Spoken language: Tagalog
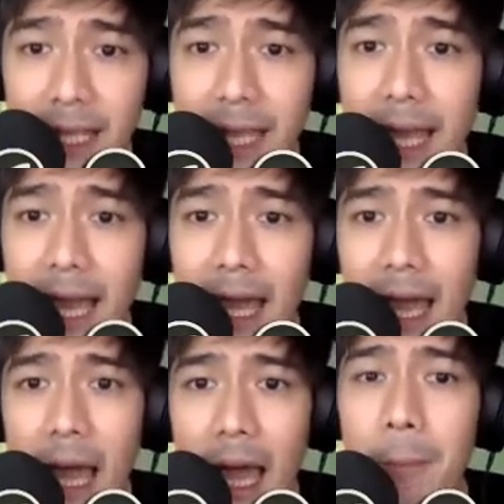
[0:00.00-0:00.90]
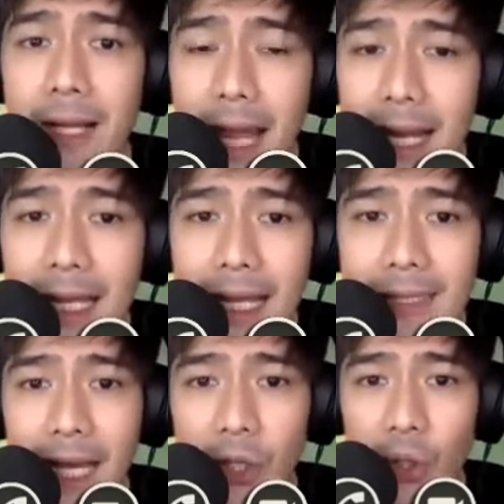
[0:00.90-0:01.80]
Kaya maglalagay
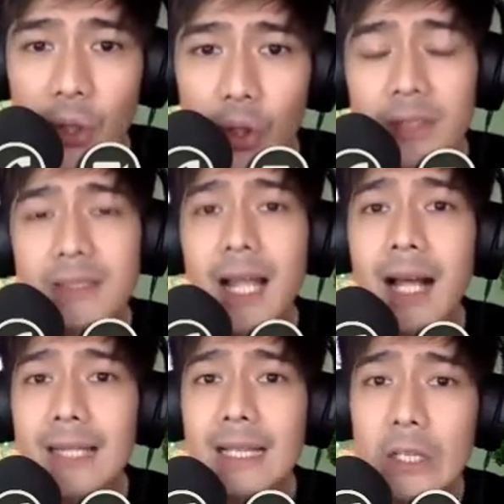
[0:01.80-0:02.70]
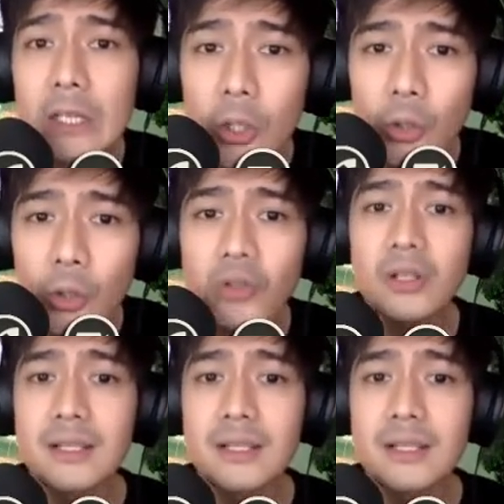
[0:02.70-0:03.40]
tayo ng tatlong